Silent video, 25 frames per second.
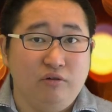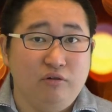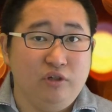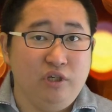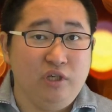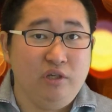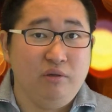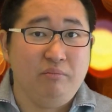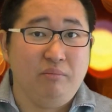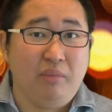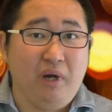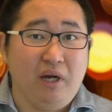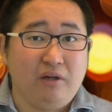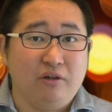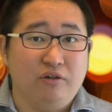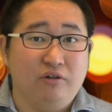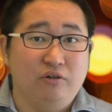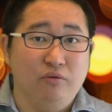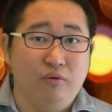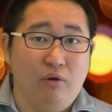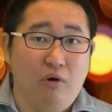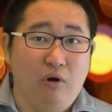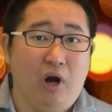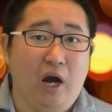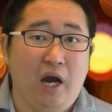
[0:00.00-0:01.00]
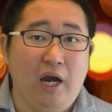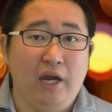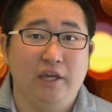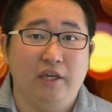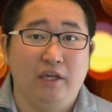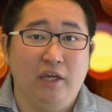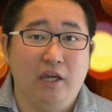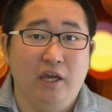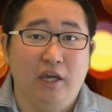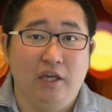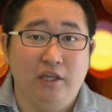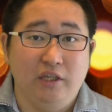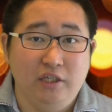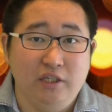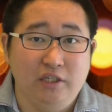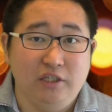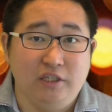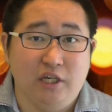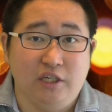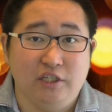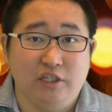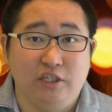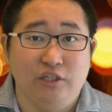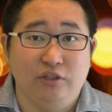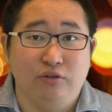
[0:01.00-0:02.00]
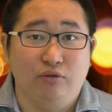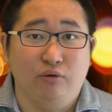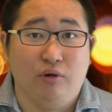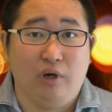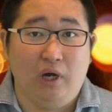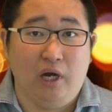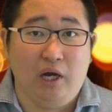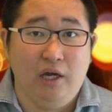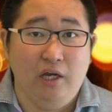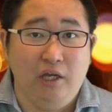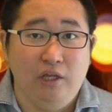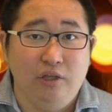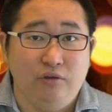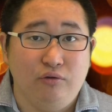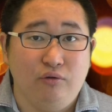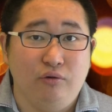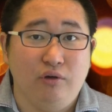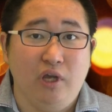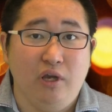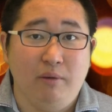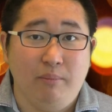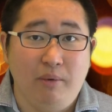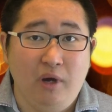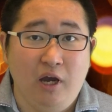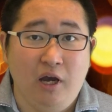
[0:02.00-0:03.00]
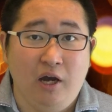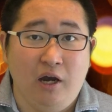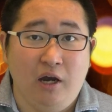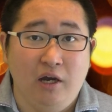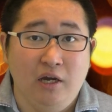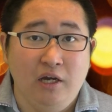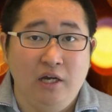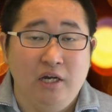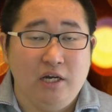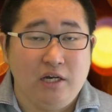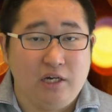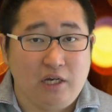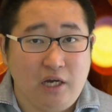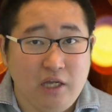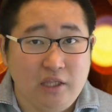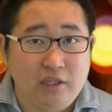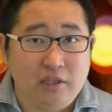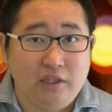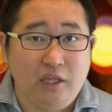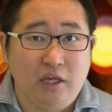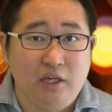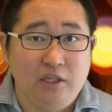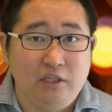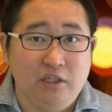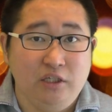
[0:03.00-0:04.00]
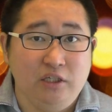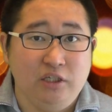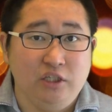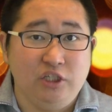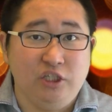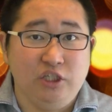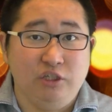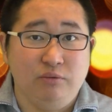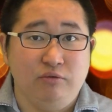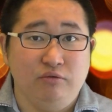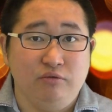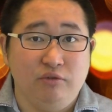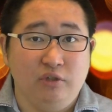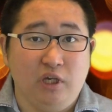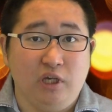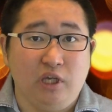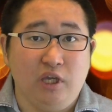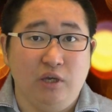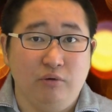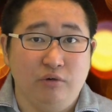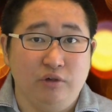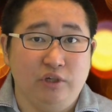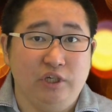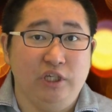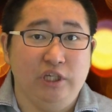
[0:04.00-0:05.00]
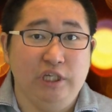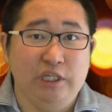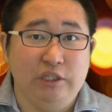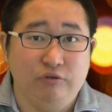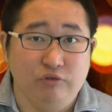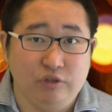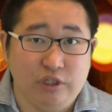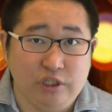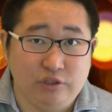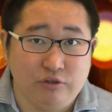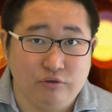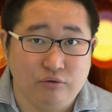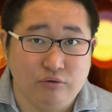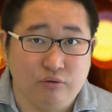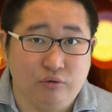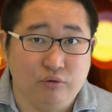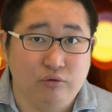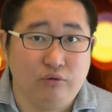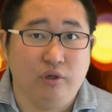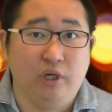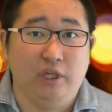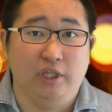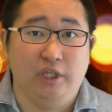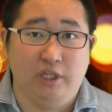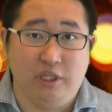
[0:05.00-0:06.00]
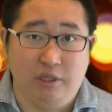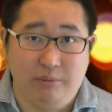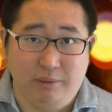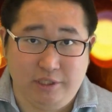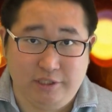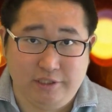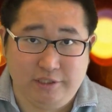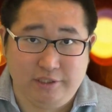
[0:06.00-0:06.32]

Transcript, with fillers: グリーンバックを背景に写真とか撮れば、簡単に自分だけを切り抜きすることができま